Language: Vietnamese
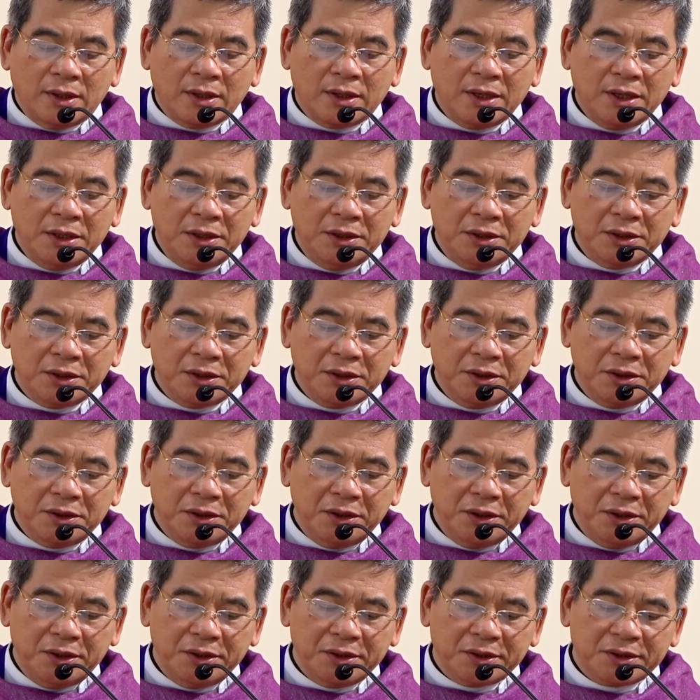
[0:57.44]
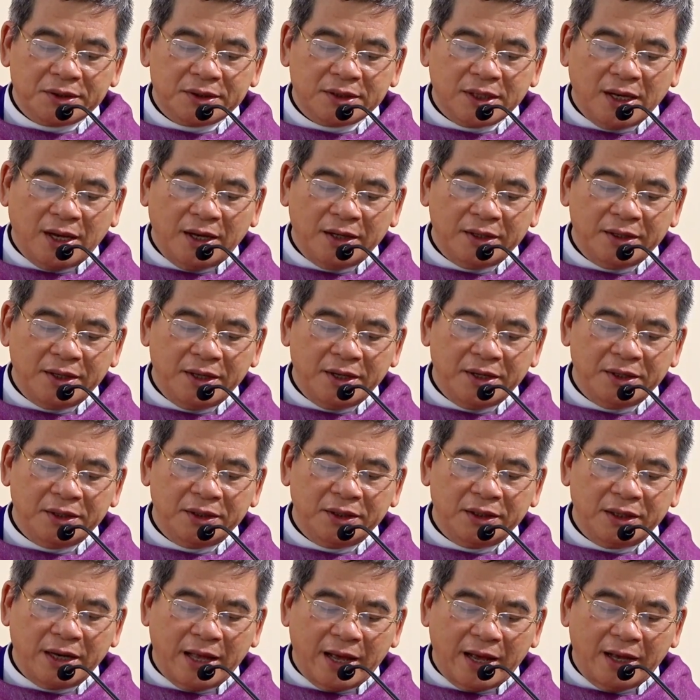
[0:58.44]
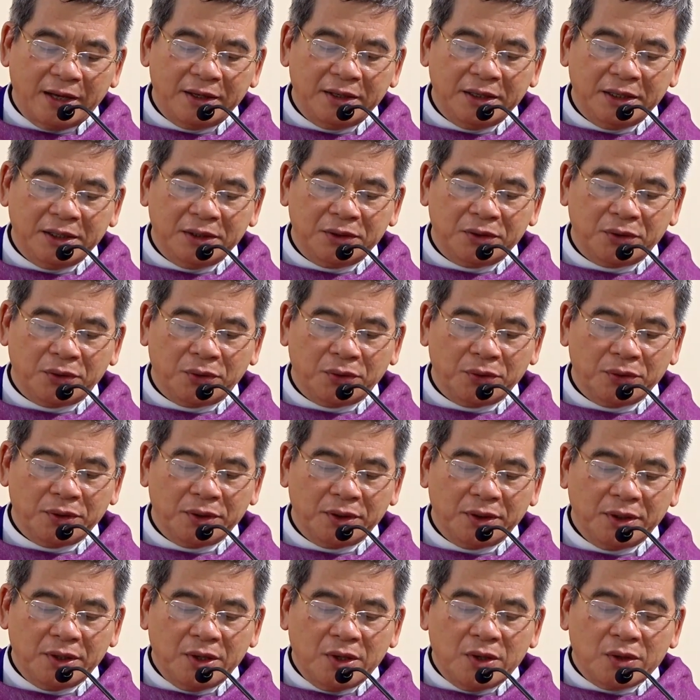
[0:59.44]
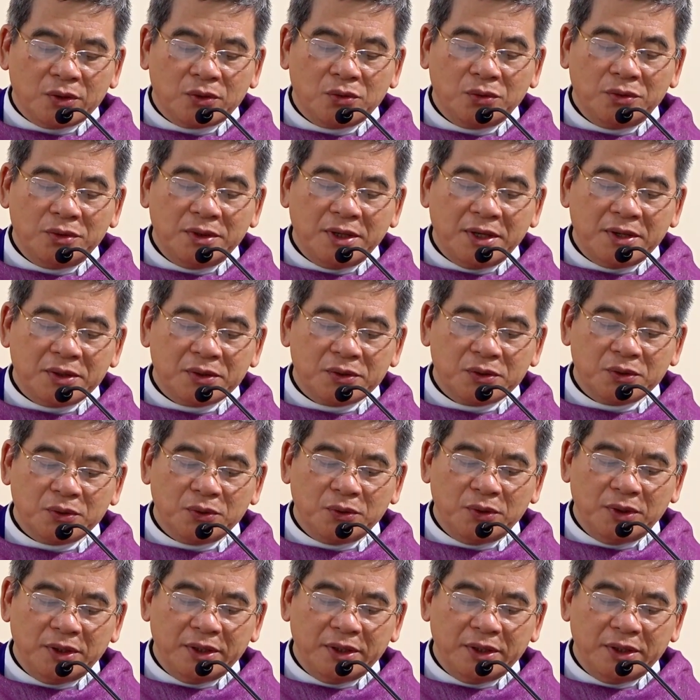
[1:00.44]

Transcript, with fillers: Khi những người được sai đến đã đi rồi, Chúa Giêsu